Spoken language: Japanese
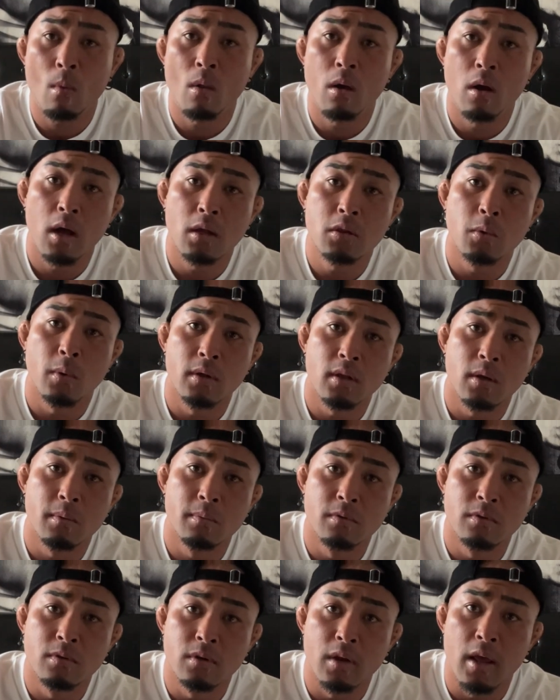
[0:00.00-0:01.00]
あとは多
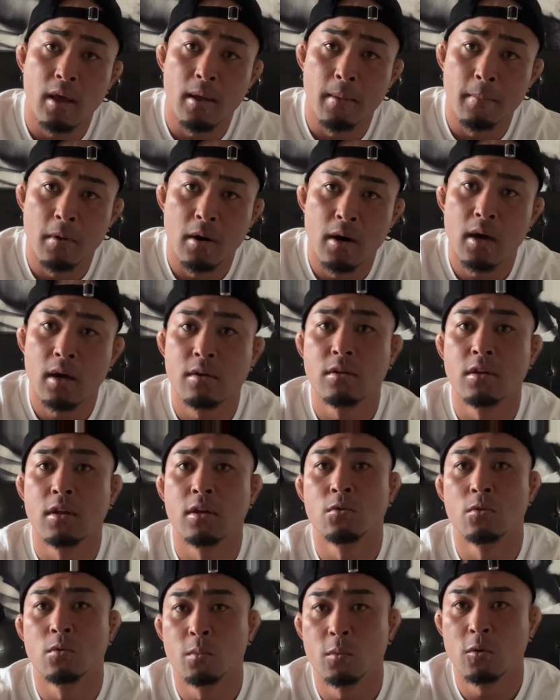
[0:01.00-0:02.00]
分ね、楽だ
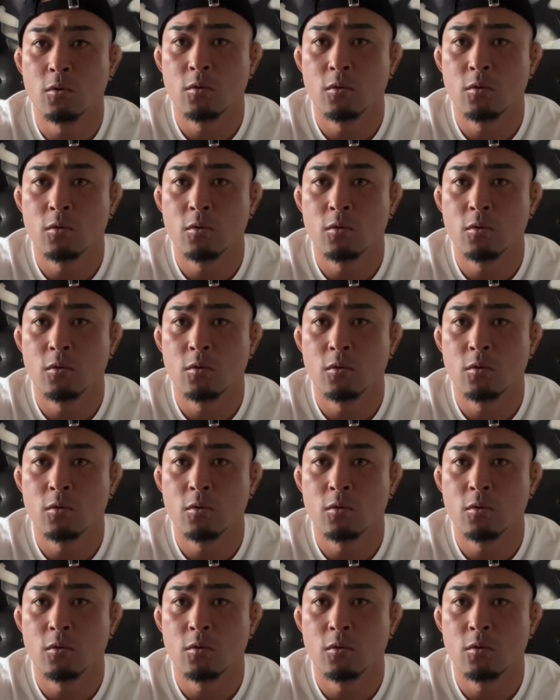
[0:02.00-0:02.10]
と思